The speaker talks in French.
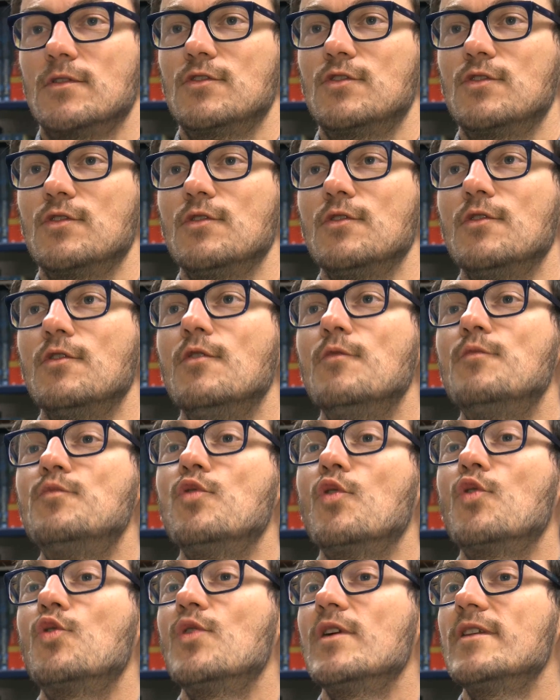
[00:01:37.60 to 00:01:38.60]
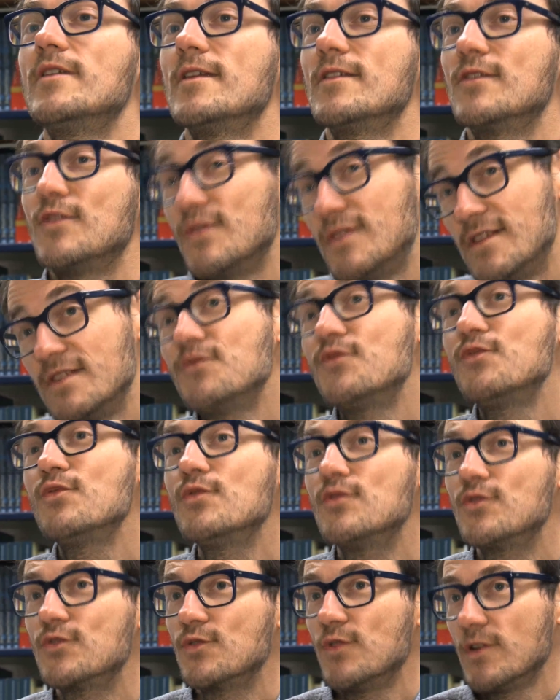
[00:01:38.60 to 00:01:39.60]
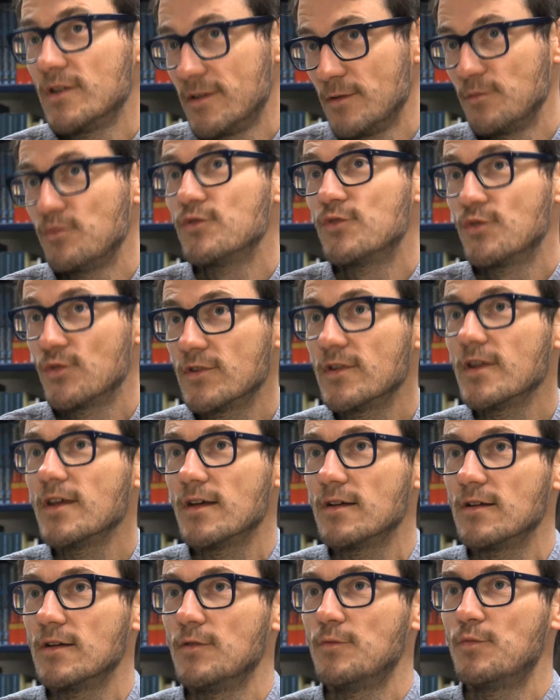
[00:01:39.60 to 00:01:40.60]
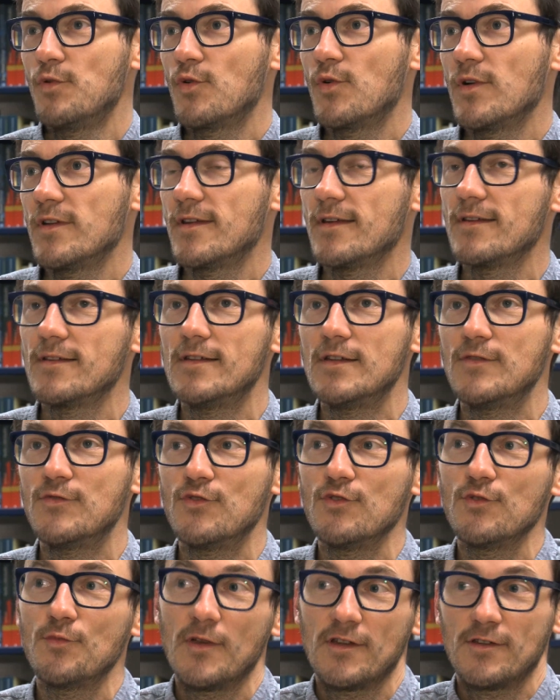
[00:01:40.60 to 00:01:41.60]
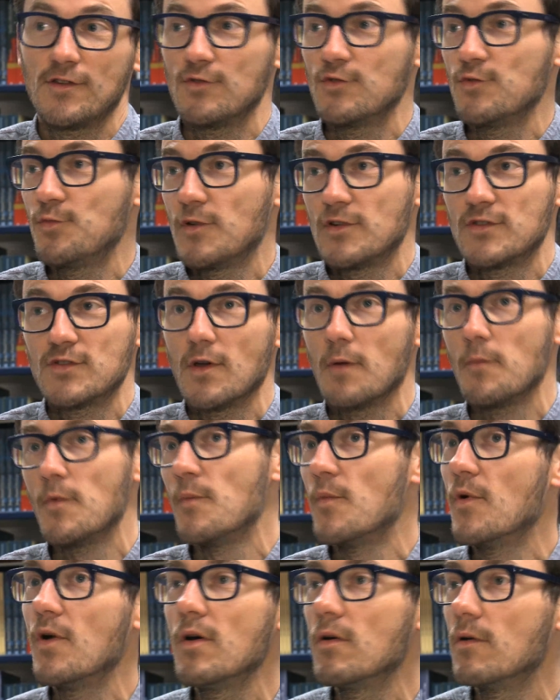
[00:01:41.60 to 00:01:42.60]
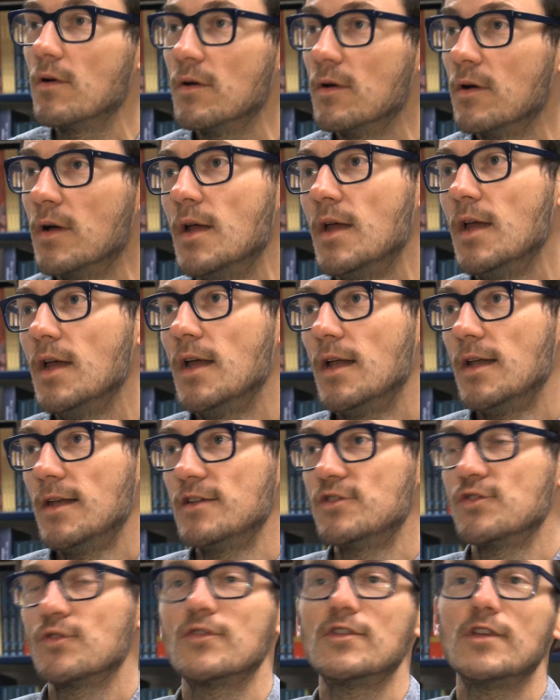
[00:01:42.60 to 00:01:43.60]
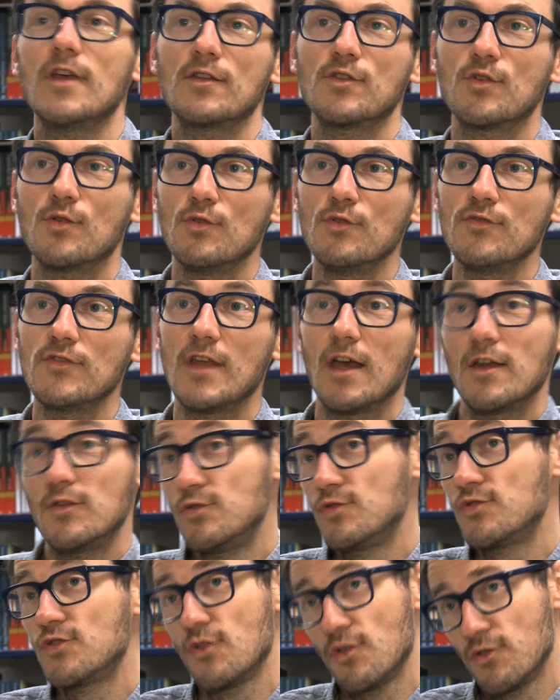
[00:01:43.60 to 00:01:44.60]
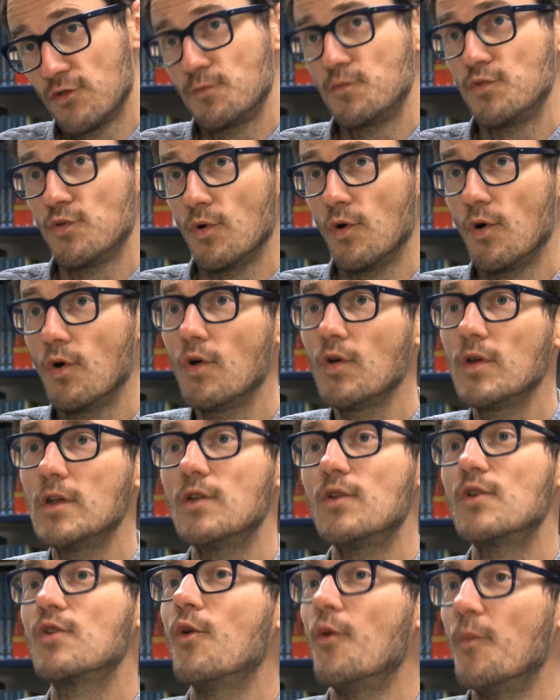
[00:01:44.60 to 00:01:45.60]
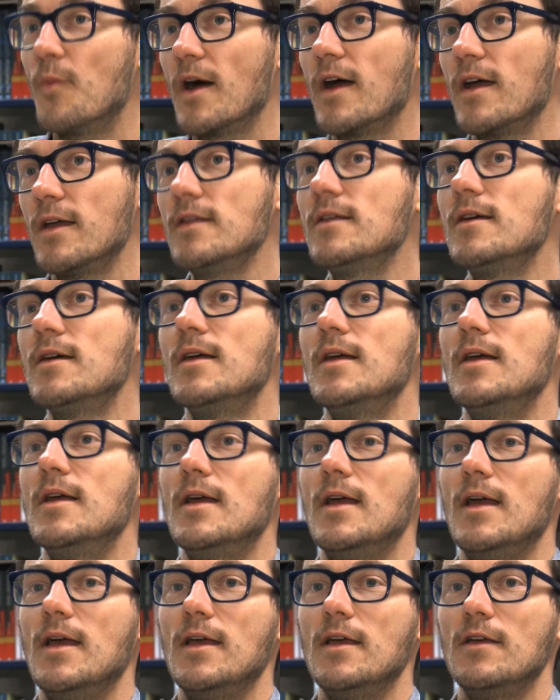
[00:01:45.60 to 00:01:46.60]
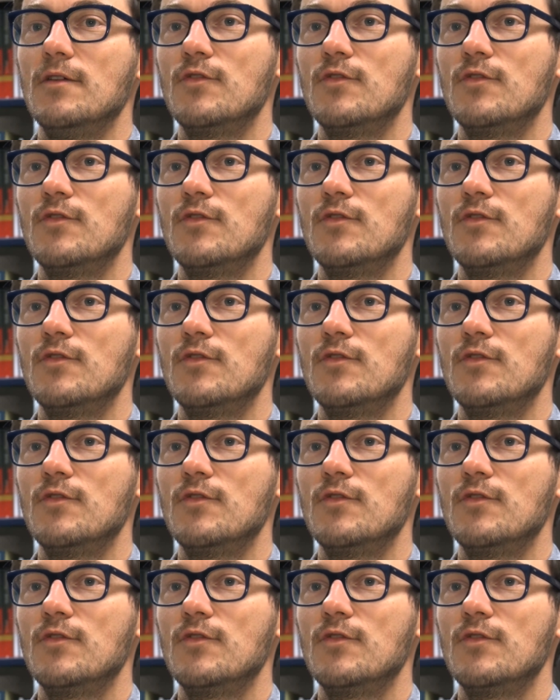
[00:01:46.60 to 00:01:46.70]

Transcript: que euh, pourquoi ça se diffuse, quoi. C'est plutôt ça. Pourquoi ça se diffuse bah, Sans doute parce qu'à un moment, euh, les gens s'y retrouvent, ça a du sens pour eux, ils le comprennent. Et